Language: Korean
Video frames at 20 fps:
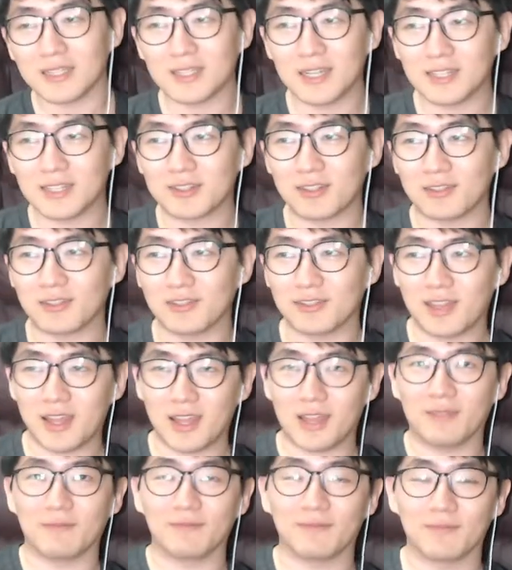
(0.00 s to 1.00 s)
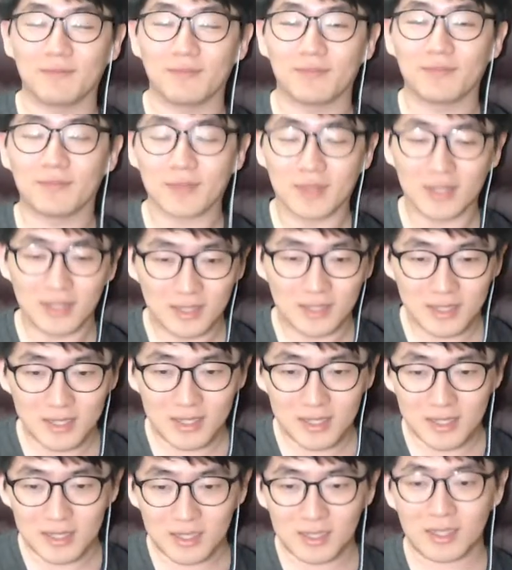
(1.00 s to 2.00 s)
그랬었는데
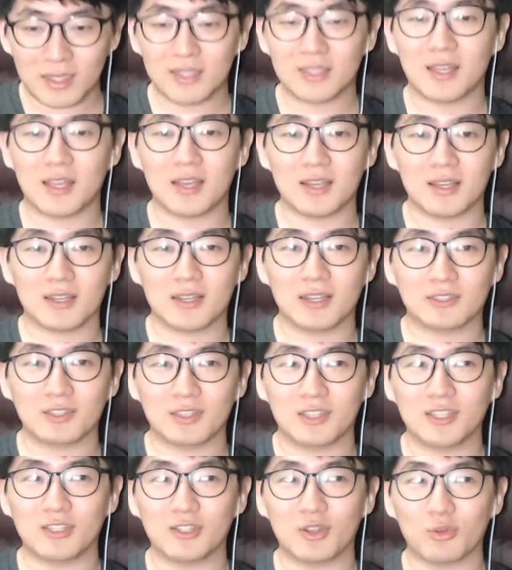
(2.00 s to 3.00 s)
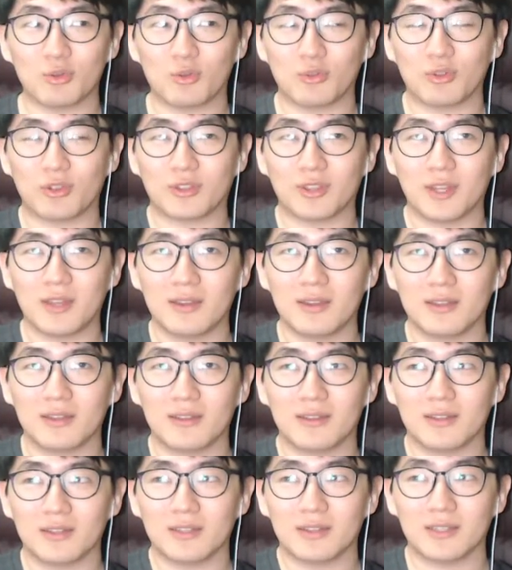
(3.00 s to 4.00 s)
이제 그래서 2005년 때
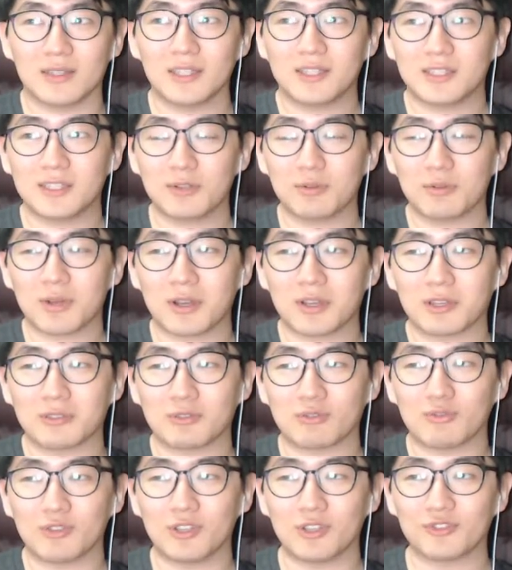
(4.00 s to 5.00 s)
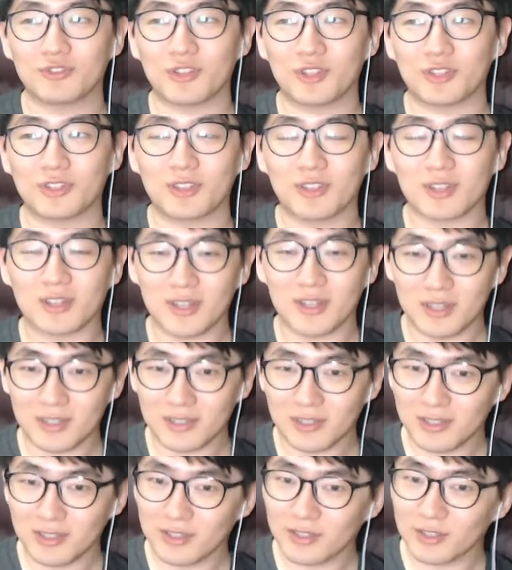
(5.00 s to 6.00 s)
이치로가 계속 우익수
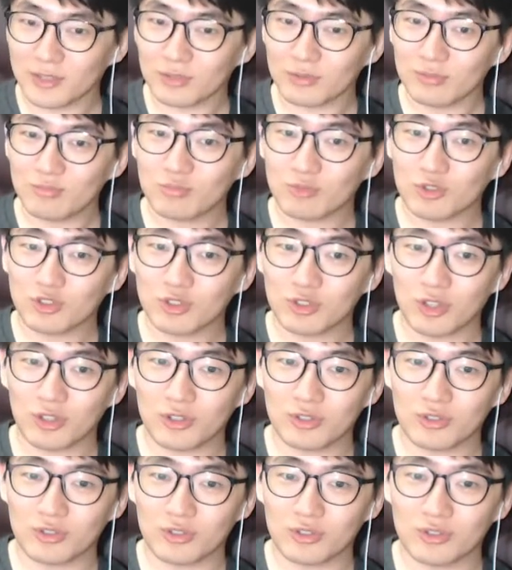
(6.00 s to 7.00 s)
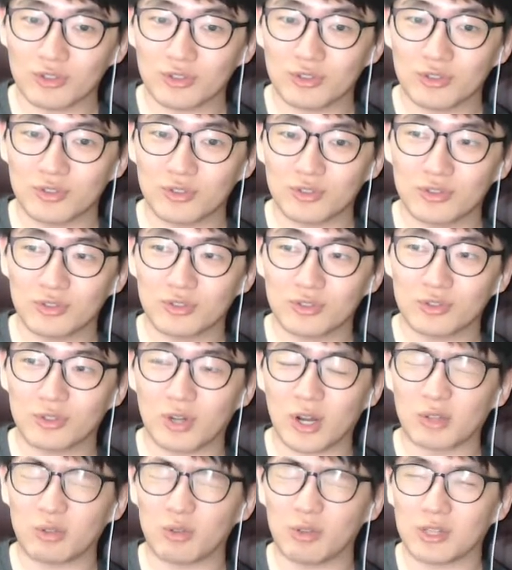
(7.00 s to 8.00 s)
있으니까 음
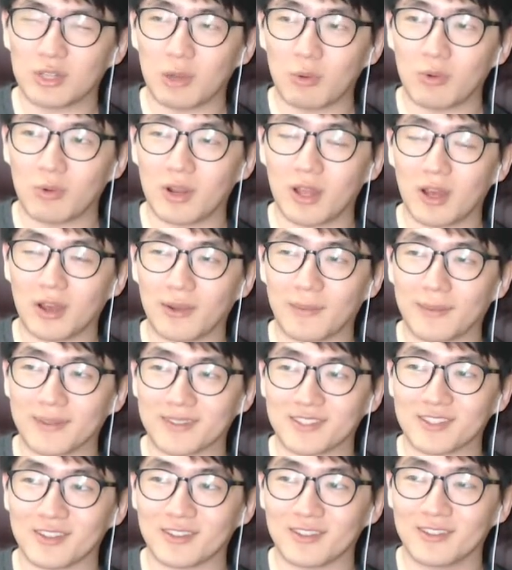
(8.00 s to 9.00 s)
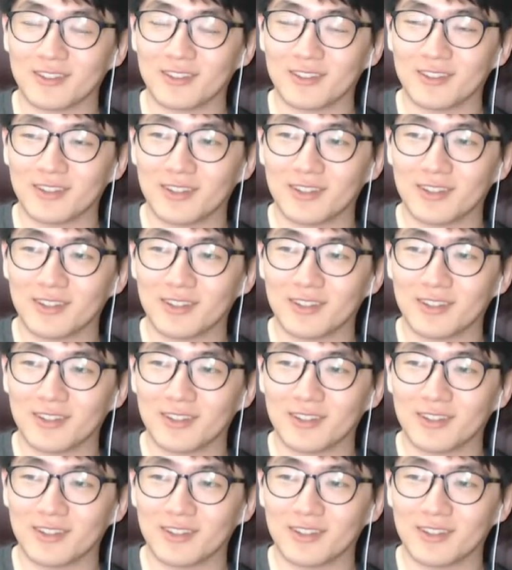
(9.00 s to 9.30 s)
중견수라도 일단 올라와 봤어.